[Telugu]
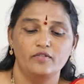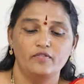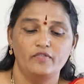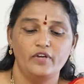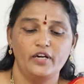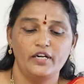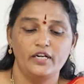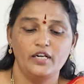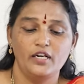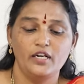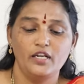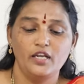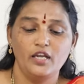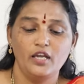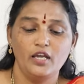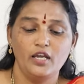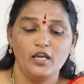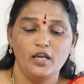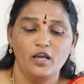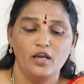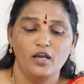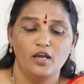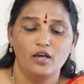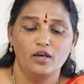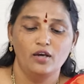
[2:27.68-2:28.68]
వీటిని
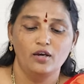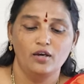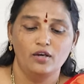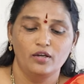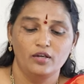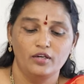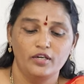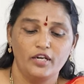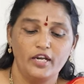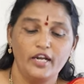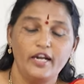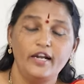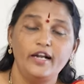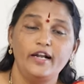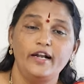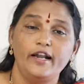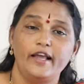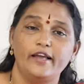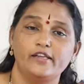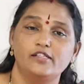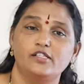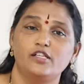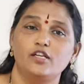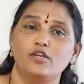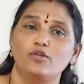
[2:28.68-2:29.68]

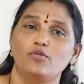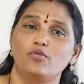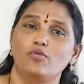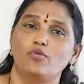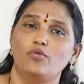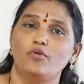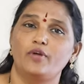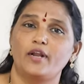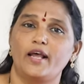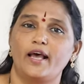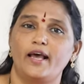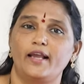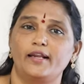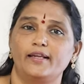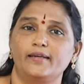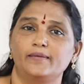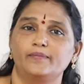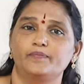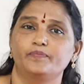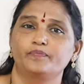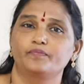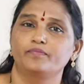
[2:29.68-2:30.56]
నీళ్ళేసి నూరాలి